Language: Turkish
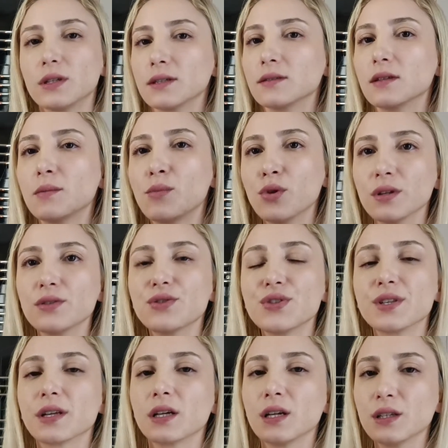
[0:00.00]
oranında boyanın
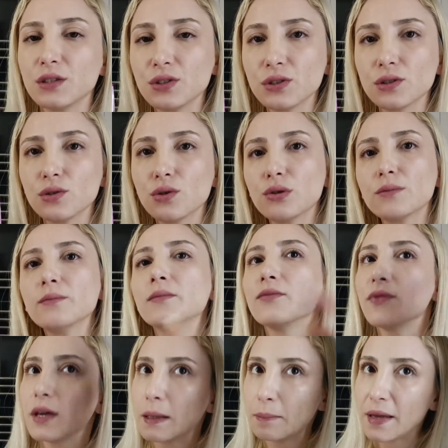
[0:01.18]
içine karıştırıyorum kapatıyorum
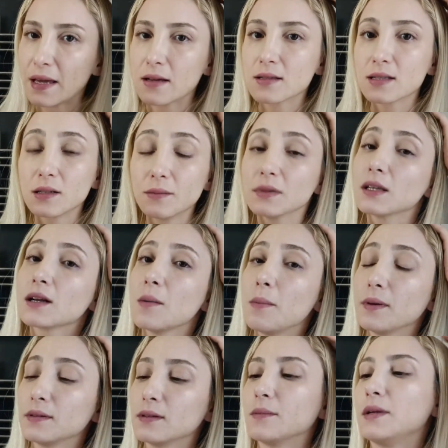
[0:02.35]
ve beyazlarımı da
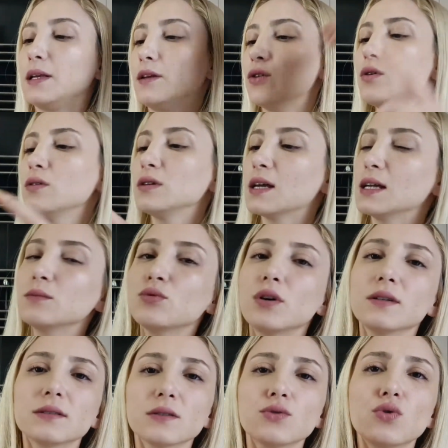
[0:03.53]
kapatabiliyor. Yani bu
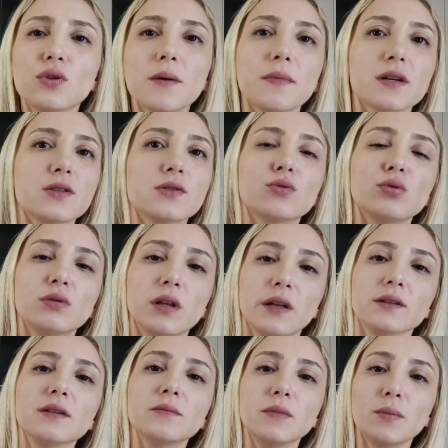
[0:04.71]
aslında çok amaçlı
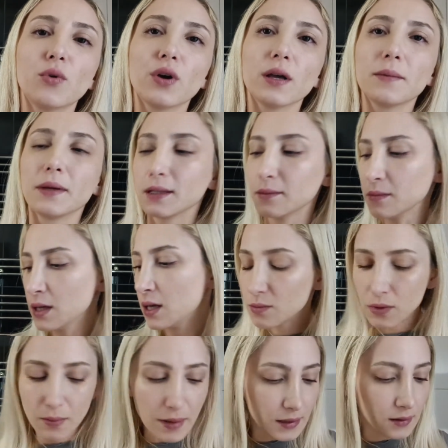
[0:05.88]
kullandığım bir boya benim.
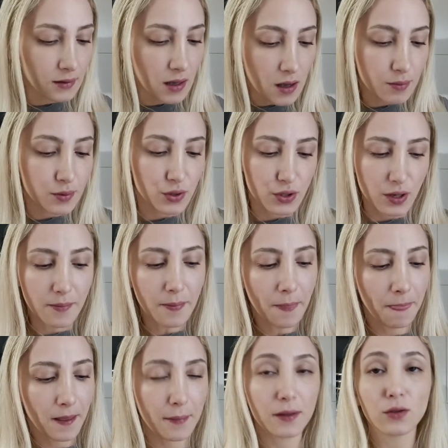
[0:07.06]
Şimdi ben ne yapacağım?
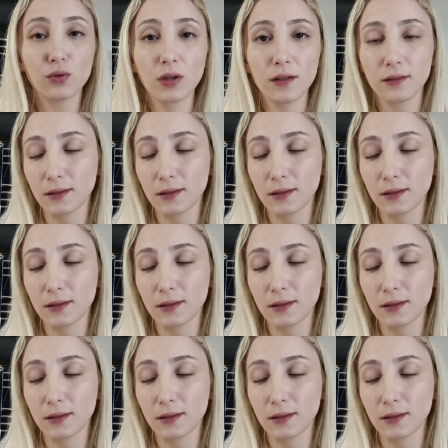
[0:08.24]
Hemen onu